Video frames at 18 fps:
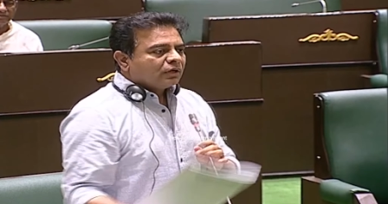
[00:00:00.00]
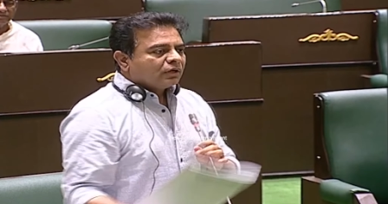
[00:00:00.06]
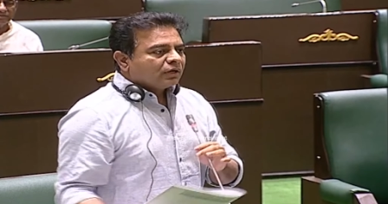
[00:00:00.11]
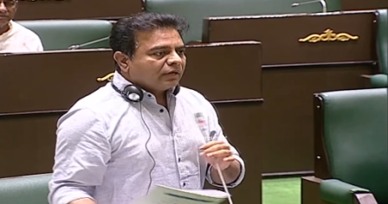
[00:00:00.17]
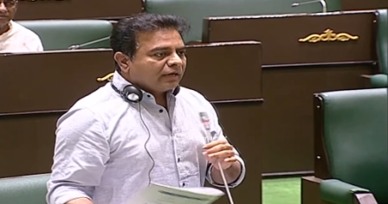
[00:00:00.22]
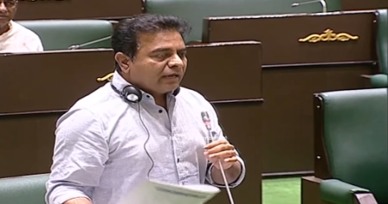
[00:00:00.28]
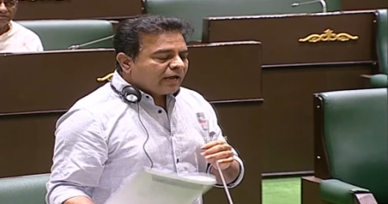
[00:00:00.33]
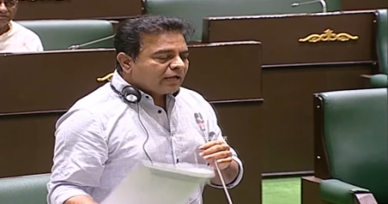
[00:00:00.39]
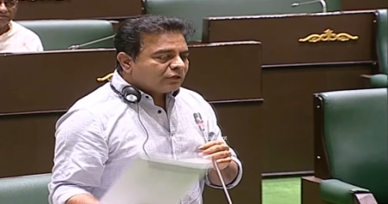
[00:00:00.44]

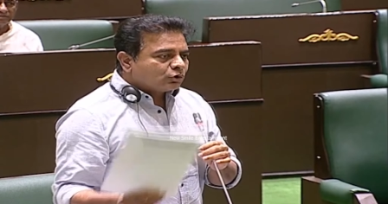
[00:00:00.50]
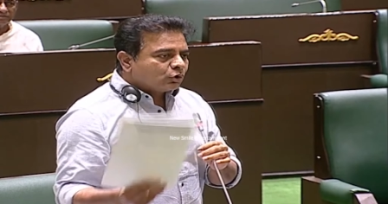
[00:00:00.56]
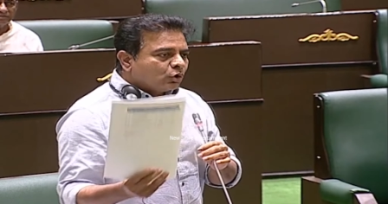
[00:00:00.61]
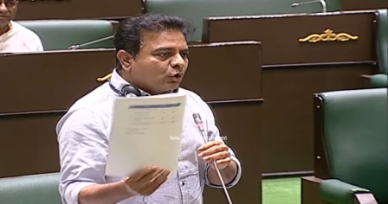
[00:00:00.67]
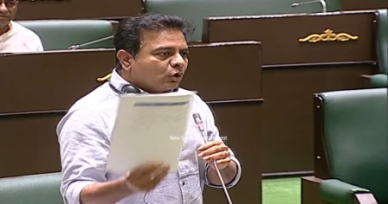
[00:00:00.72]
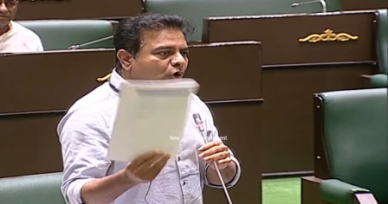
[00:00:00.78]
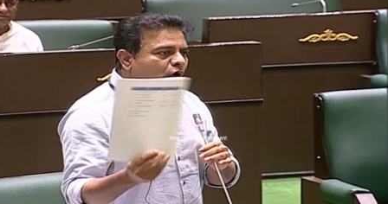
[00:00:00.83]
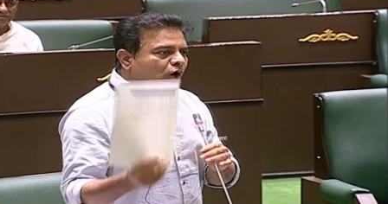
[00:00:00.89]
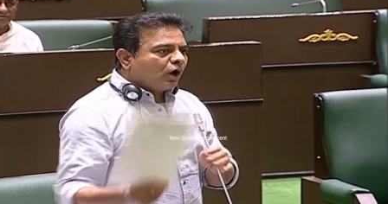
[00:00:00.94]

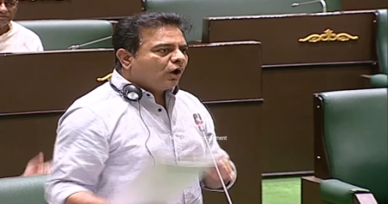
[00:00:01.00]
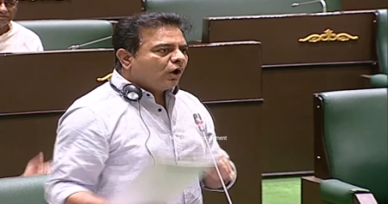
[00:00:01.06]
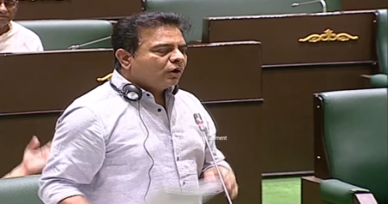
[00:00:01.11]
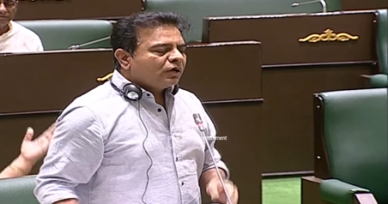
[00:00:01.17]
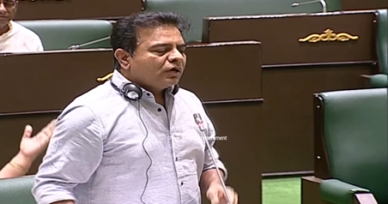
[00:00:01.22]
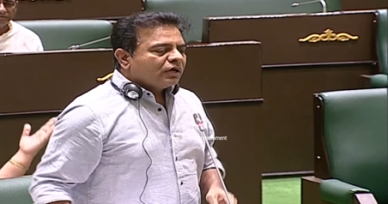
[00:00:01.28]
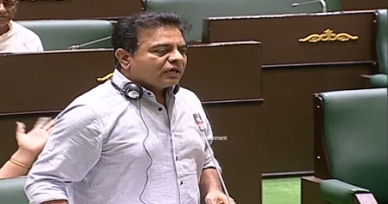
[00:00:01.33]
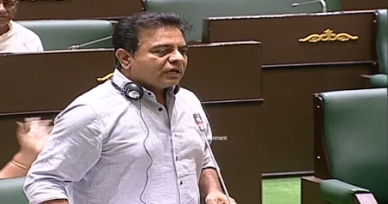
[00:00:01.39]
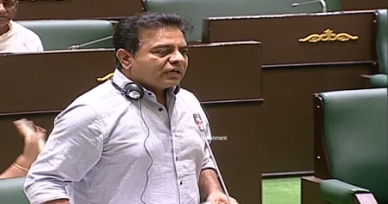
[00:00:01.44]
నేదునూరులో
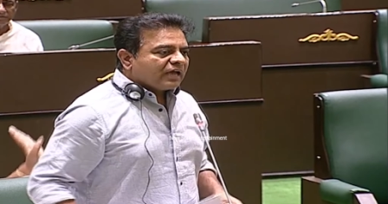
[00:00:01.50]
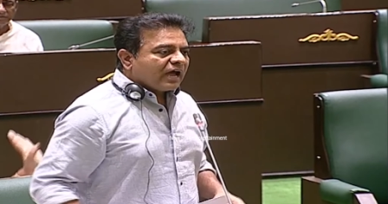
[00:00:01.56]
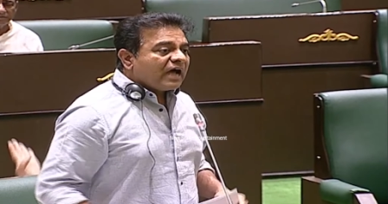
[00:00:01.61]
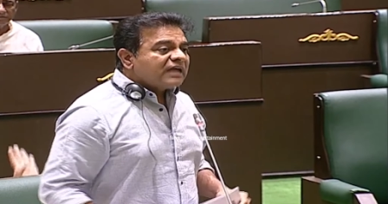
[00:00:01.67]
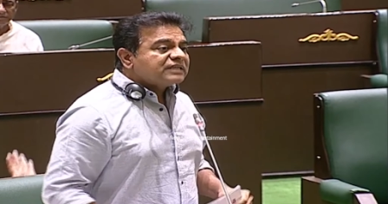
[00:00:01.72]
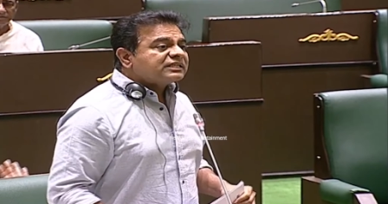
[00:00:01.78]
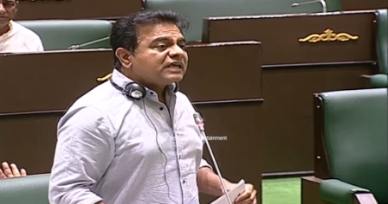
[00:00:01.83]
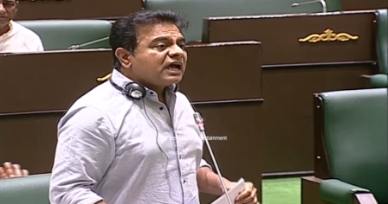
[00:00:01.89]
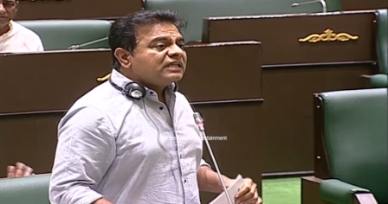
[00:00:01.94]

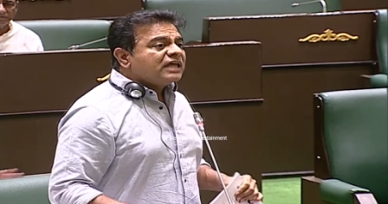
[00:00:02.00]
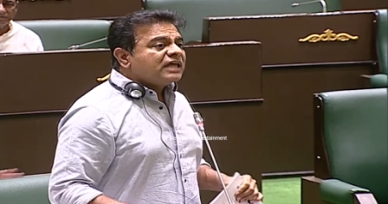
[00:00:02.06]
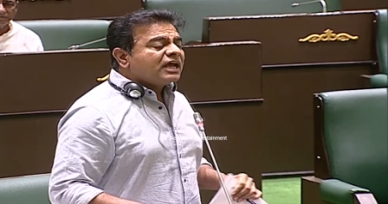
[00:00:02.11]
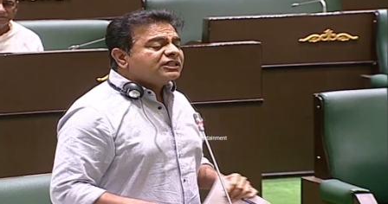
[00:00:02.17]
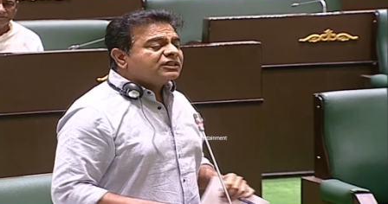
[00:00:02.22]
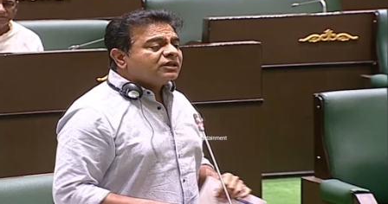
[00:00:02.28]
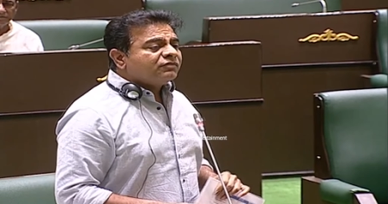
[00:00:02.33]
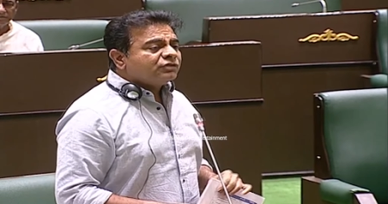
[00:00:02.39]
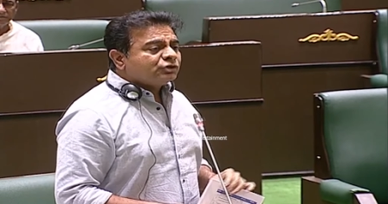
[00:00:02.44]
గ్యాస్
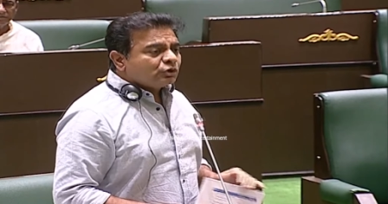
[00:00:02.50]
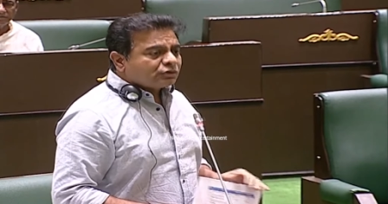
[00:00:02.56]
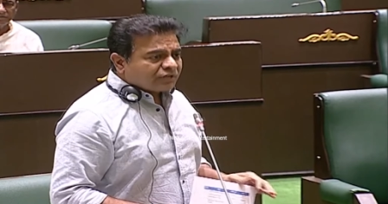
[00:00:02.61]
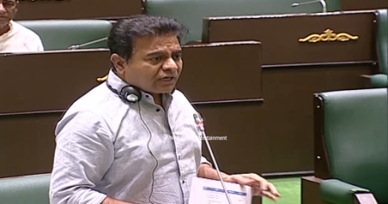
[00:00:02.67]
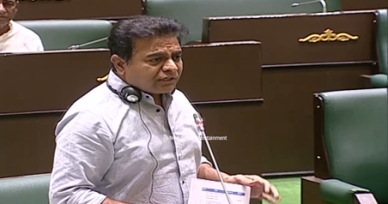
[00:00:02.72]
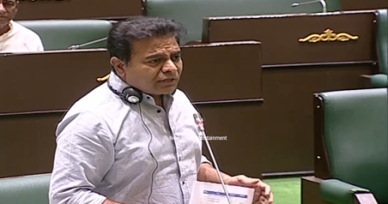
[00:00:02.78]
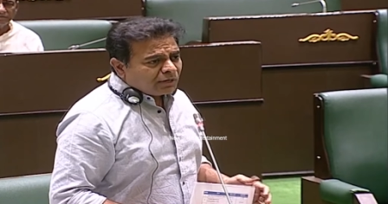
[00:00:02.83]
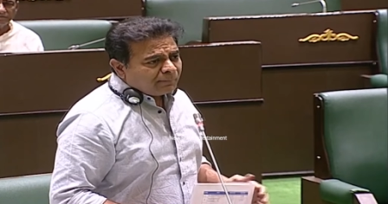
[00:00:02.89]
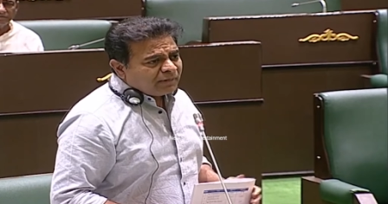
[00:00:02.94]
ఆధారిత విద్యుత్
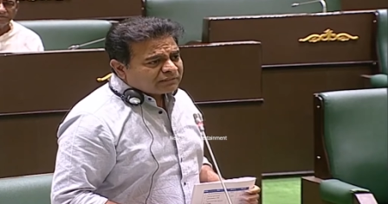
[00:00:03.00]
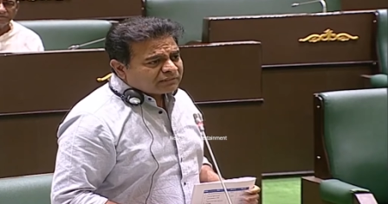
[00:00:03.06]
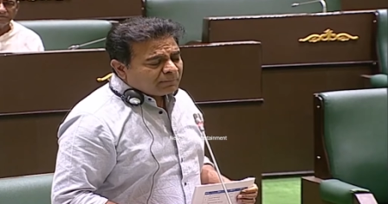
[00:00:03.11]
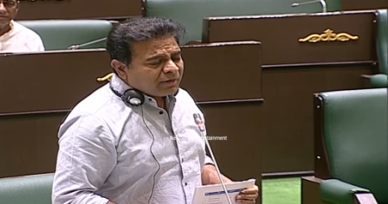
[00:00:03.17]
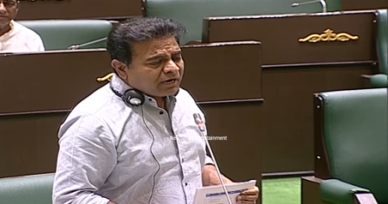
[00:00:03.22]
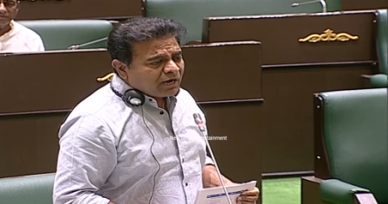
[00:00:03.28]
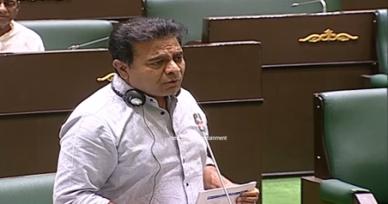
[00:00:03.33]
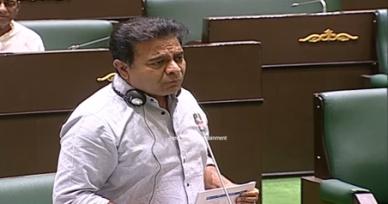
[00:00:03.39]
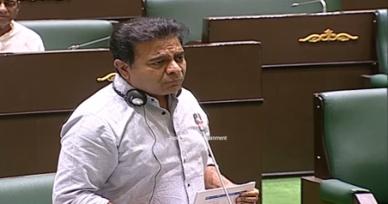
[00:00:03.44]
కేంద్రం
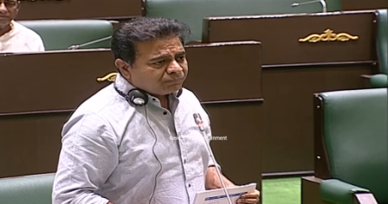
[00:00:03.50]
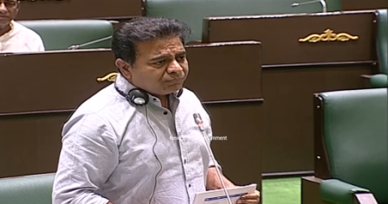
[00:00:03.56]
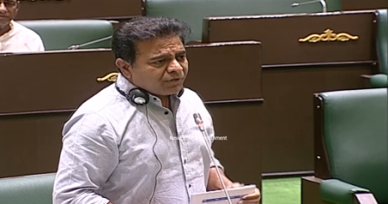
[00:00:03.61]
పెడతామన్నారు